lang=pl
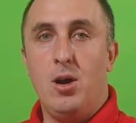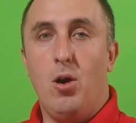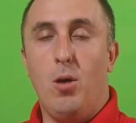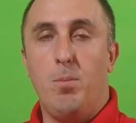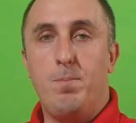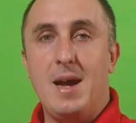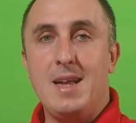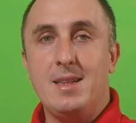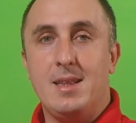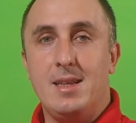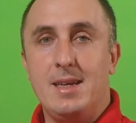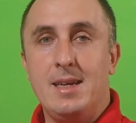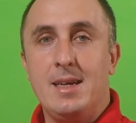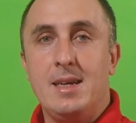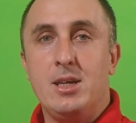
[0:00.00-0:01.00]
O
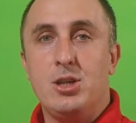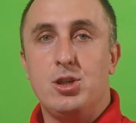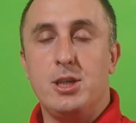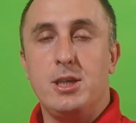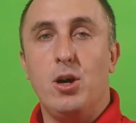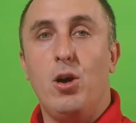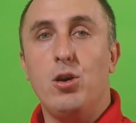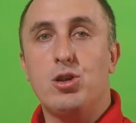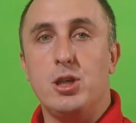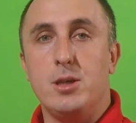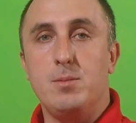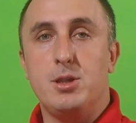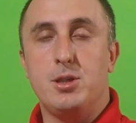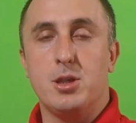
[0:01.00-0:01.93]
pętli, czyli o czymś,